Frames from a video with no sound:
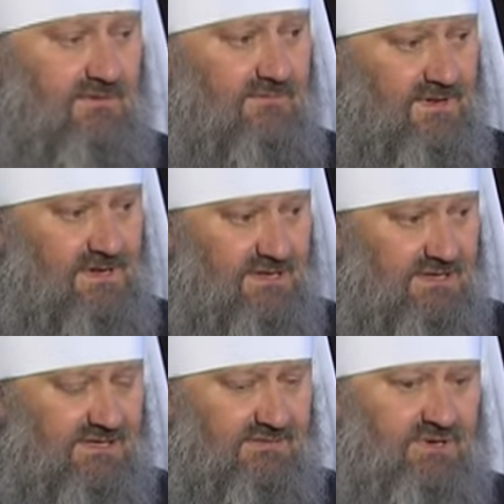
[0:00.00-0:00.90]
великие
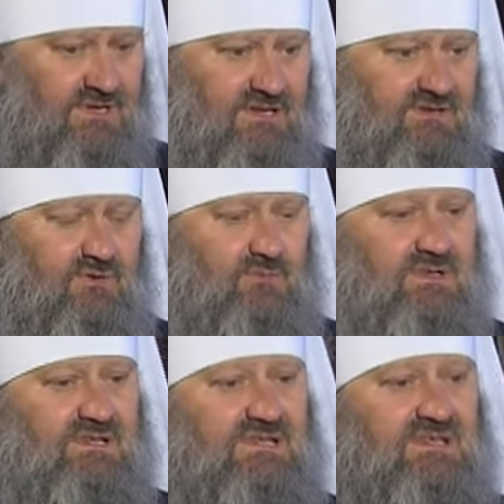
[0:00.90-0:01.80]
события,
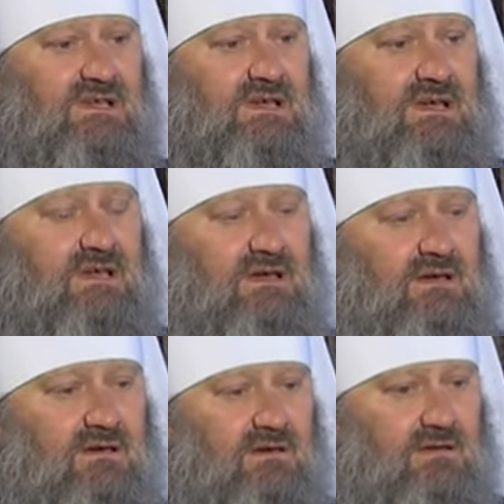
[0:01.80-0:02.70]
особенности
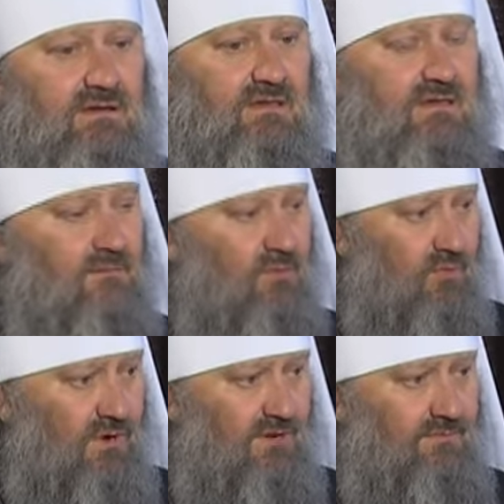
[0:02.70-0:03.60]
э,
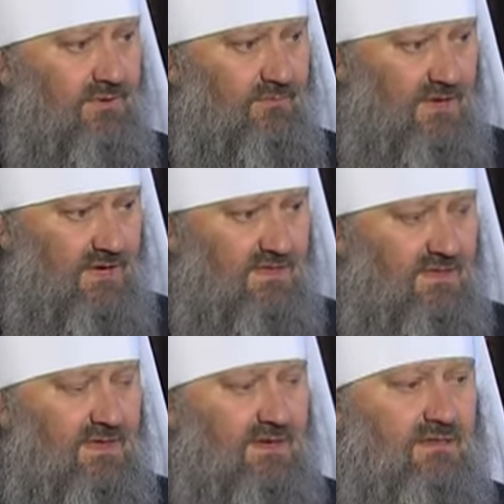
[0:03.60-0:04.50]
соборы,
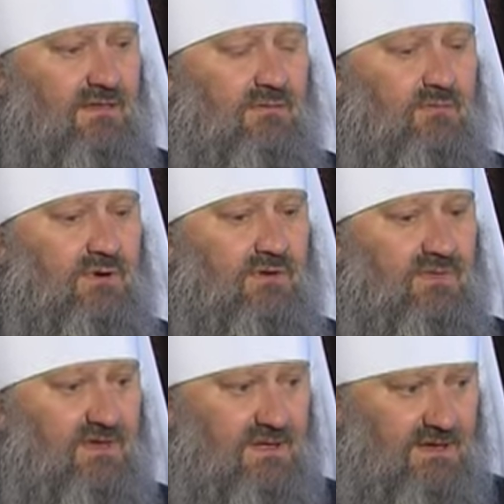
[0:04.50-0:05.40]
поместные соборы,
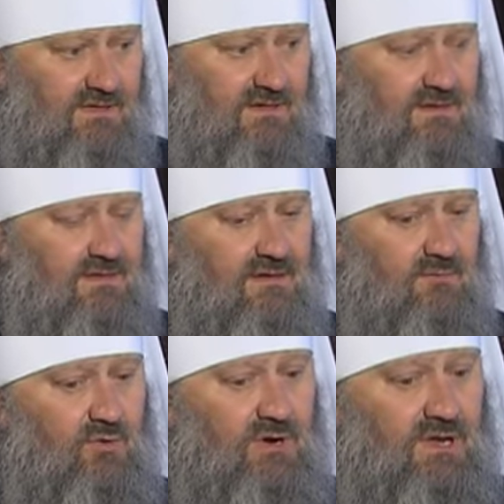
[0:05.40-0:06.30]
вселенские
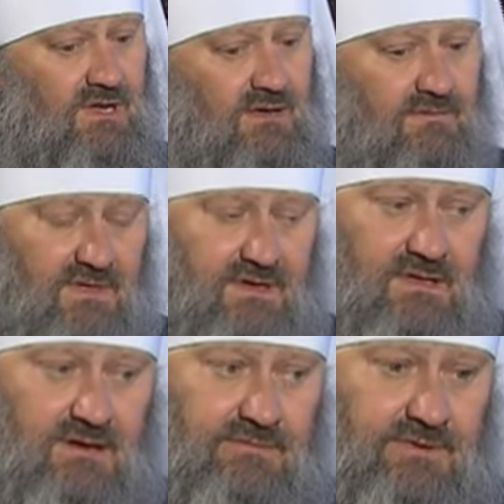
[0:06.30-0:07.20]
соборы, всегда
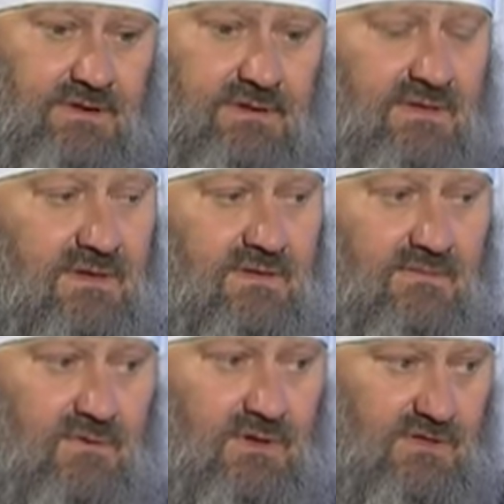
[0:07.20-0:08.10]
говорилось
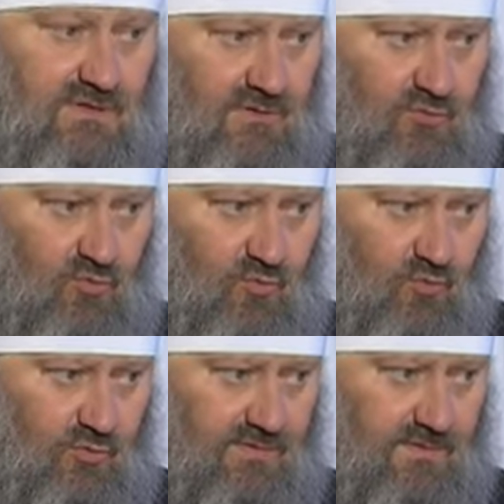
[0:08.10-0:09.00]
«изволися Духу
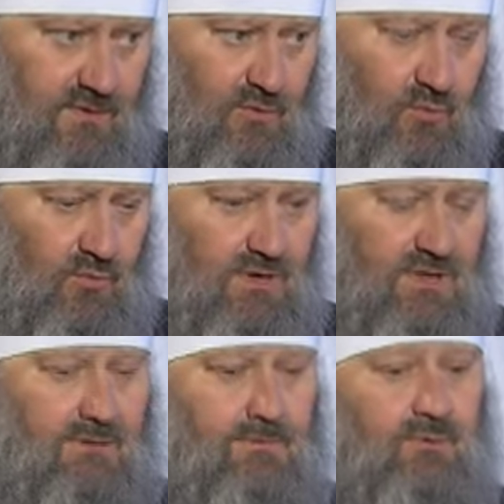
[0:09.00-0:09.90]
Святому и
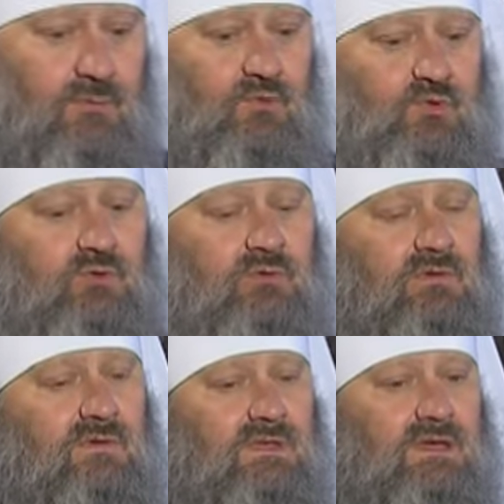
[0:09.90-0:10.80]
нам», потому что Дух
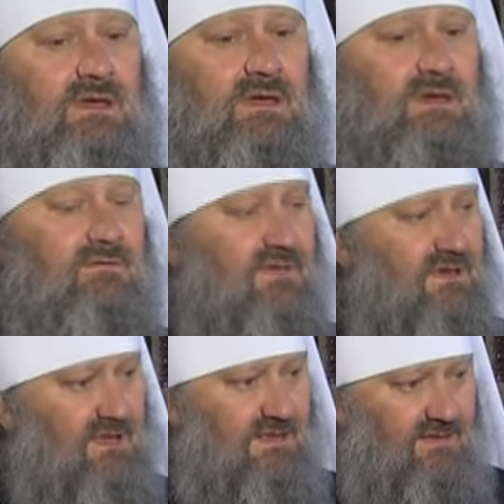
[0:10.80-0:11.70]
Святый
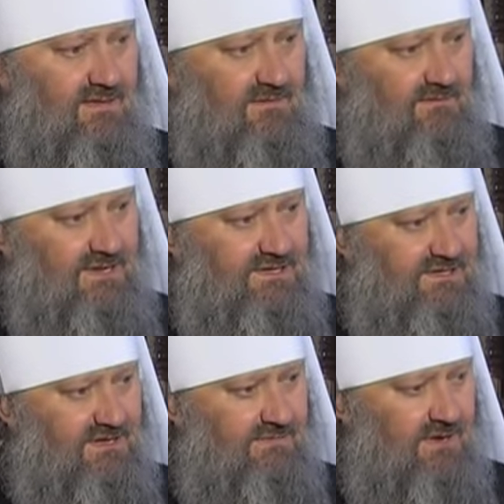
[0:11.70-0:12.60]
всегда наставляет
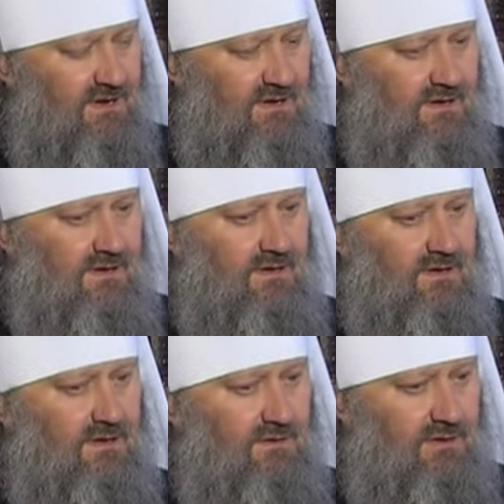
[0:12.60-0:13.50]
человека
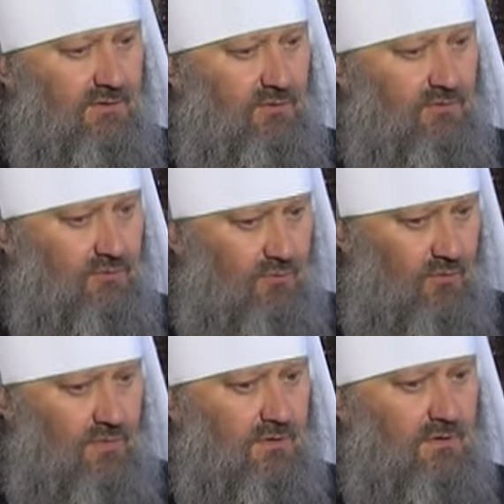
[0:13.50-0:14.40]
и дает то